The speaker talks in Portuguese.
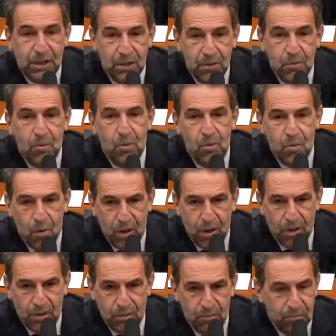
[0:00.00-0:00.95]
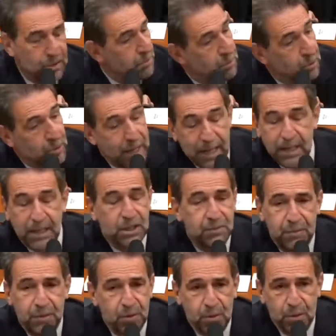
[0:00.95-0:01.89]
que não concordam. Tributar grandes
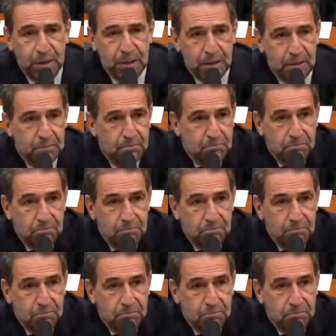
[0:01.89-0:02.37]
fortunas.